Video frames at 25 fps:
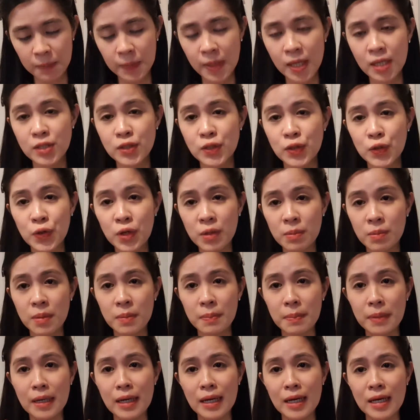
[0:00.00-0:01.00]
Plus, yung iba
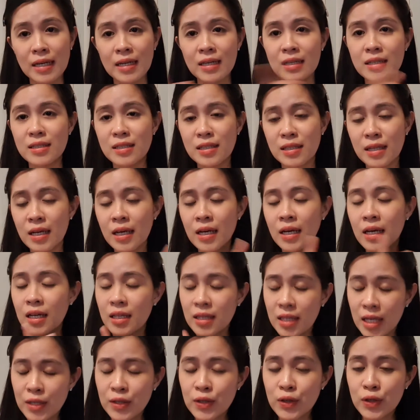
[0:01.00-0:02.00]
pala is
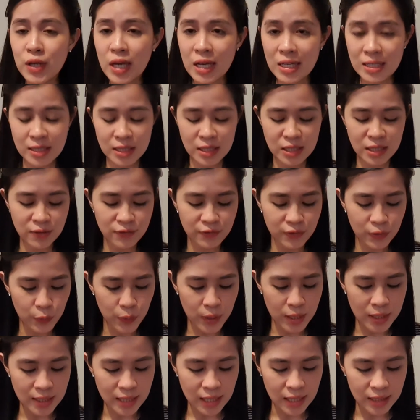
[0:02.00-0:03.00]
nandun nga sa
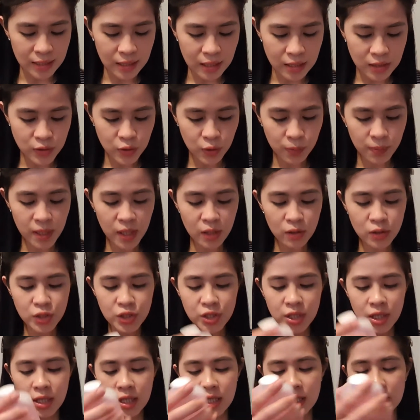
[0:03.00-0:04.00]
giveaway natin. So, meron
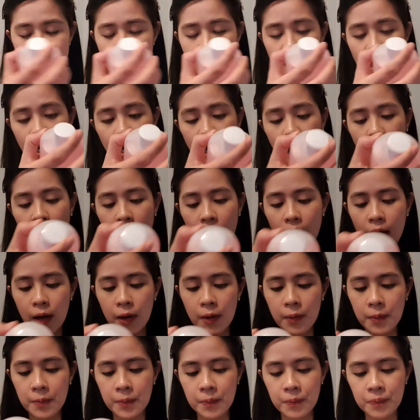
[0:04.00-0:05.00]
siyang isang...
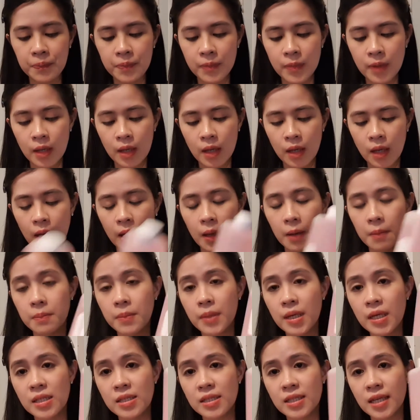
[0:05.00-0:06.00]
Um,
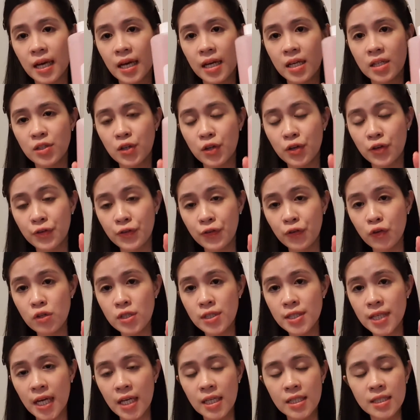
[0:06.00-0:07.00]
big size or full
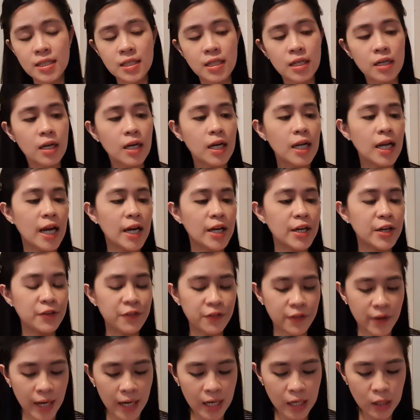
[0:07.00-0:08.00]
size na
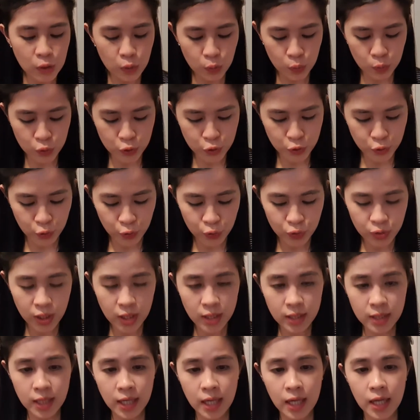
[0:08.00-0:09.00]
clarifying lotion
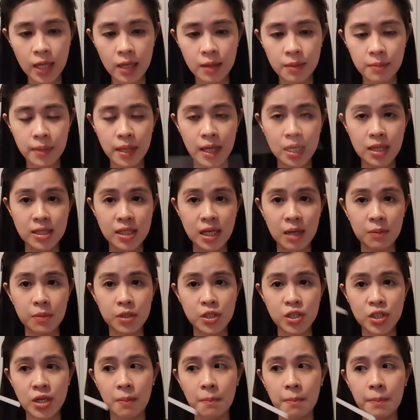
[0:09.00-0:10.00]
and then may kasama
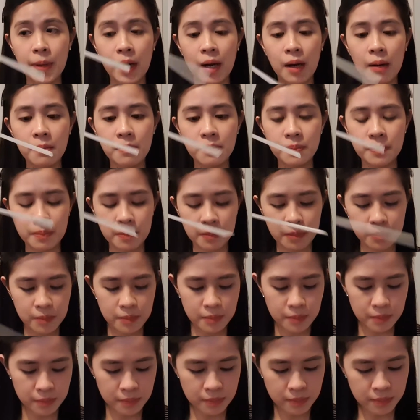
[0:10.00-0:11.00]
siyang pump.
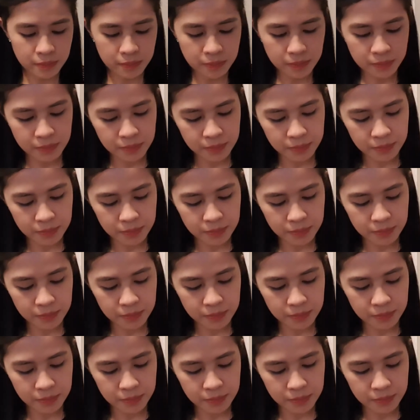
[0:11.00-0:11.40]
Gamit ko